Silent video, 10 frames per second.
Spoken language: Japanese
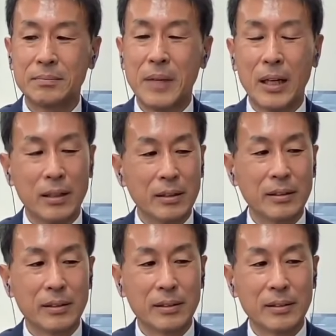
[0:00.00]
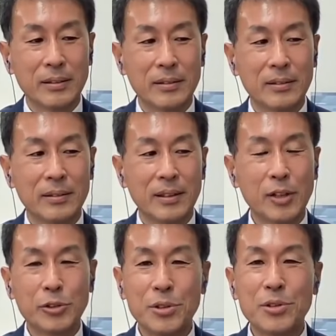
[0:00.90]
まあ、
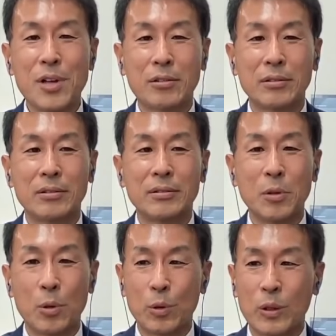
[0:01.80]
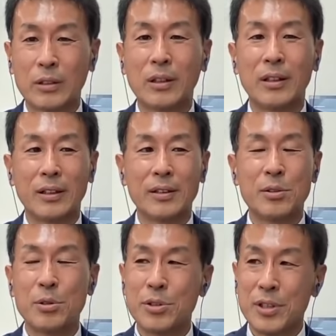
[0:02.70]
初入閣の方が
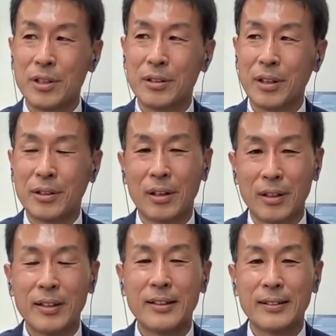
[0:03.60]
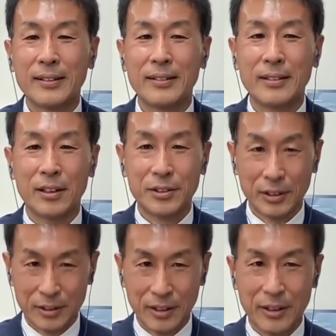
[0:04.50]
11人だったかな、いらっ
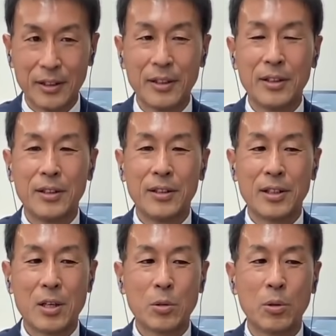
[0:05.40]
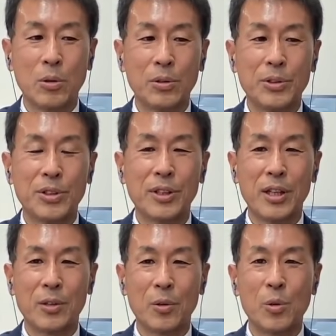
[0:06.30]
しゃって、うん、で結構お知り合
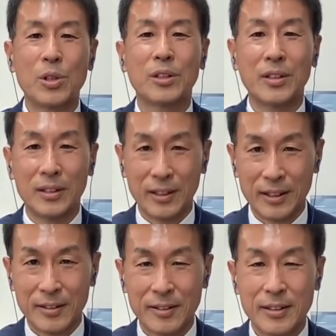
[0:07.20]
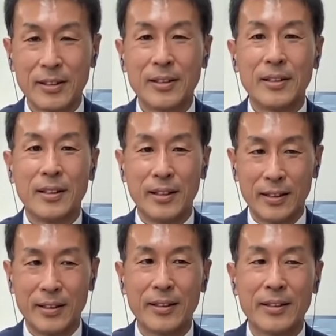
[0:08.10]
い多かったんで、は
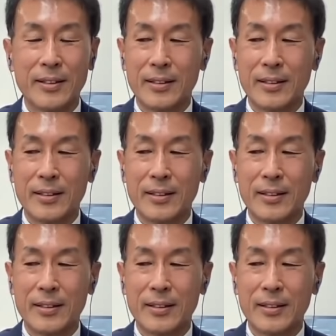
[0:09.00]
えー、